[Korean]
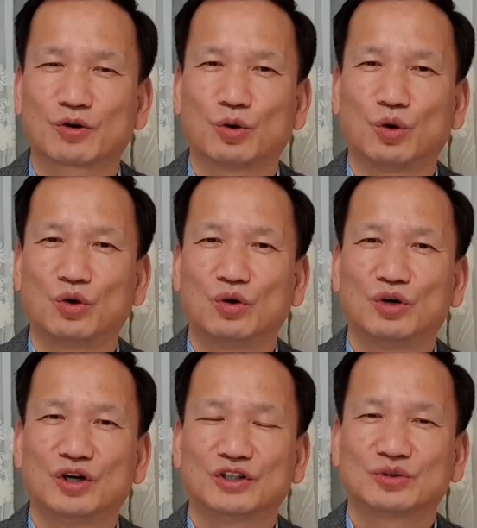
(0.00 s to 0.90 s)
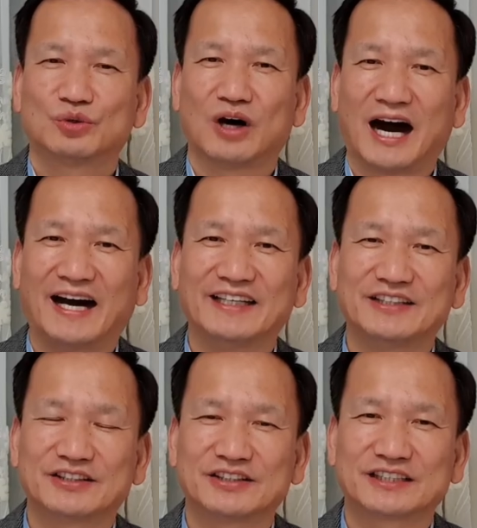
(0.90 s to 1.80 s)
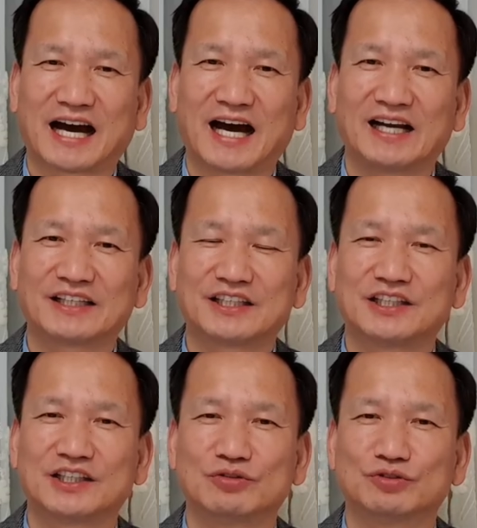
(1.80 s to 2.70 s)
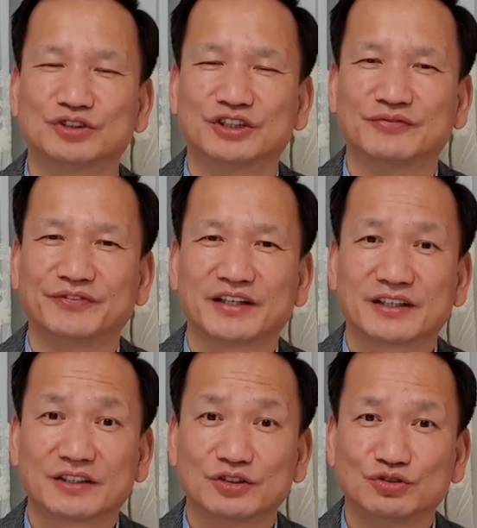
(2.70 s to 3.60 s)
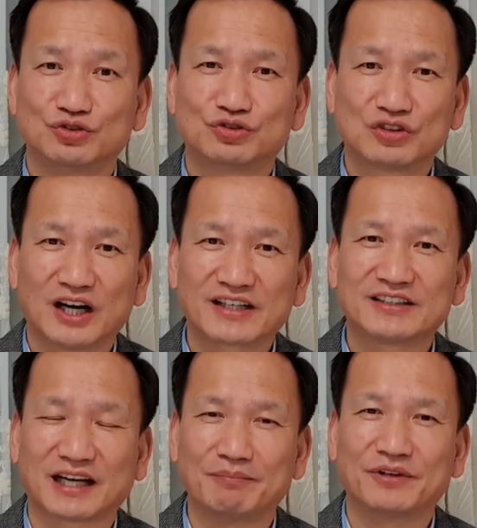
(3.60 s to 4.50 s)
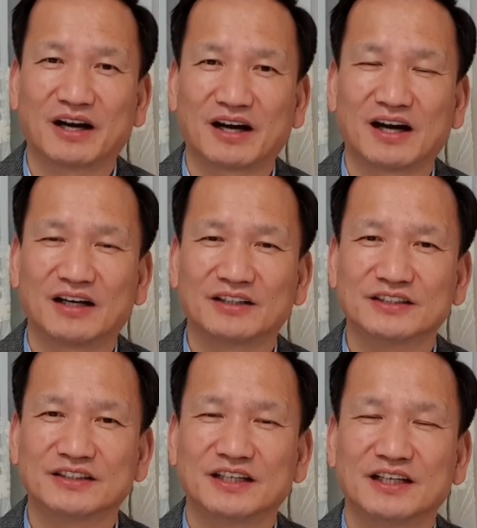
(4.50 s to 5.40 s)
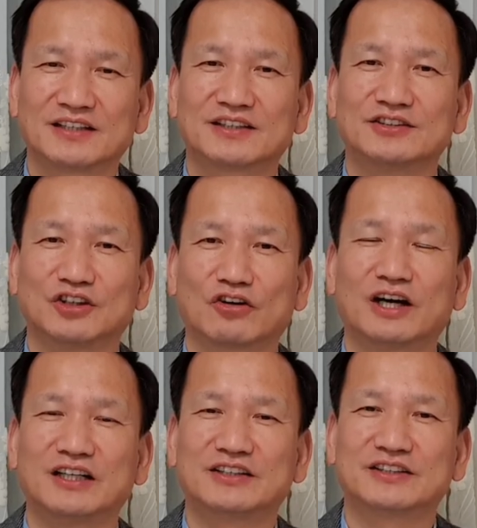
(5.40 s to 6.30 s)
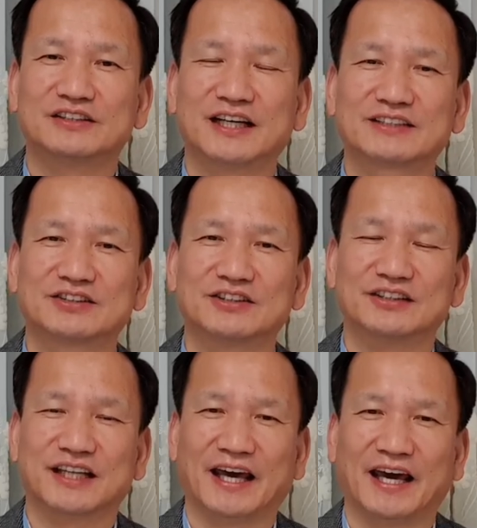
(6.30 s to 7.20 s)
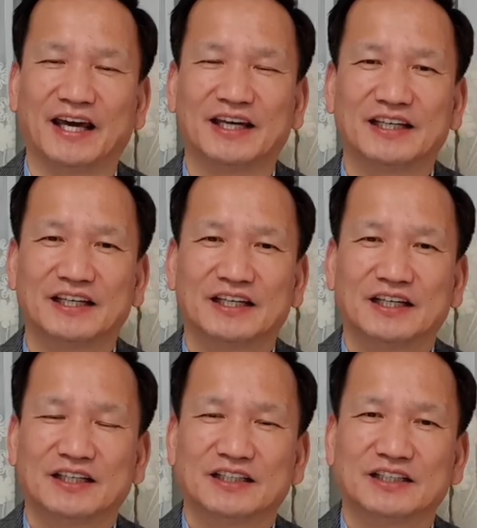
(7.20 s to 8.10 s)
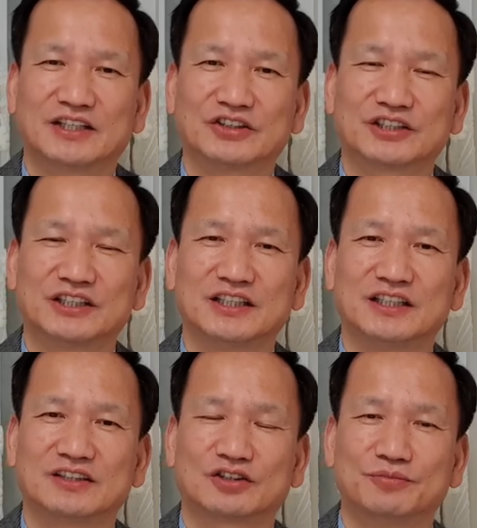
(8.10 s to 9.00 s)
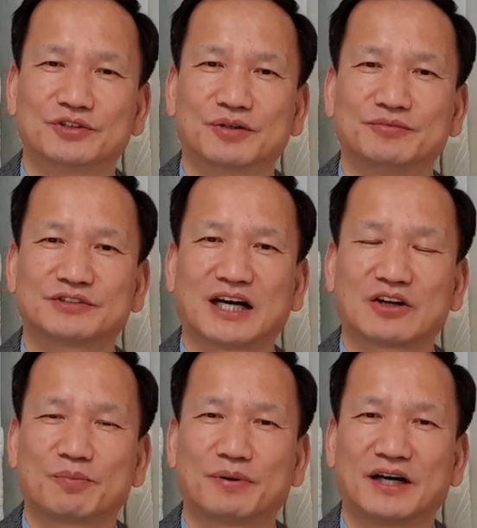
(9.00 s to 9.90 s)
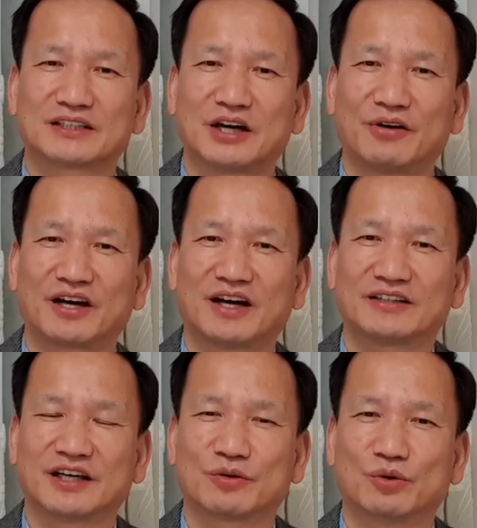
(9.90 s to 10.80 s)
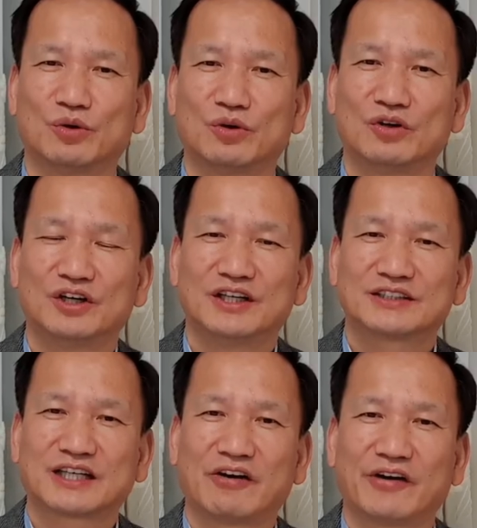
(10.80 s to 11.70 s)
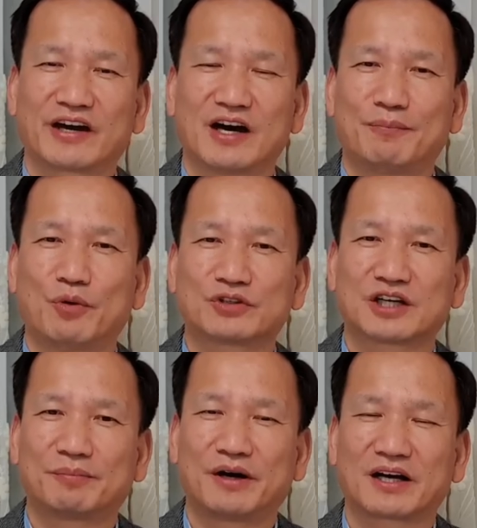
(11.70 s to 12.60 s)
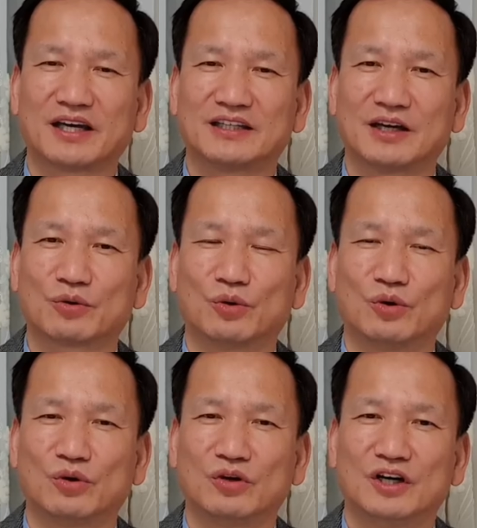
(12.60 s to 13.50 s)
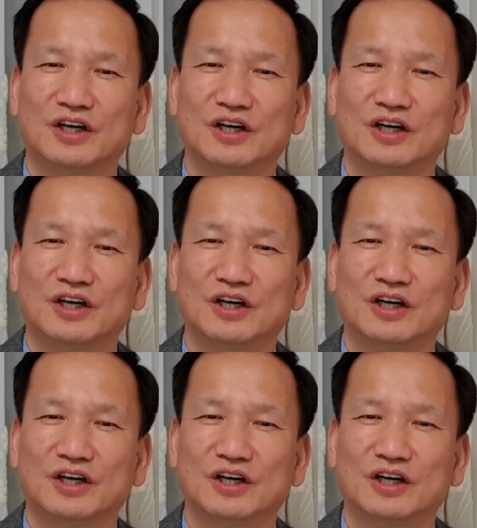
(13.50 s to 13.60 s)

하고 또 아이들을 잘 키우는 그런 육아를 담당하는 그런 역할들을 했었는데 이것이 점점 산업화 사회가 되고 사회가 복잡하게 되고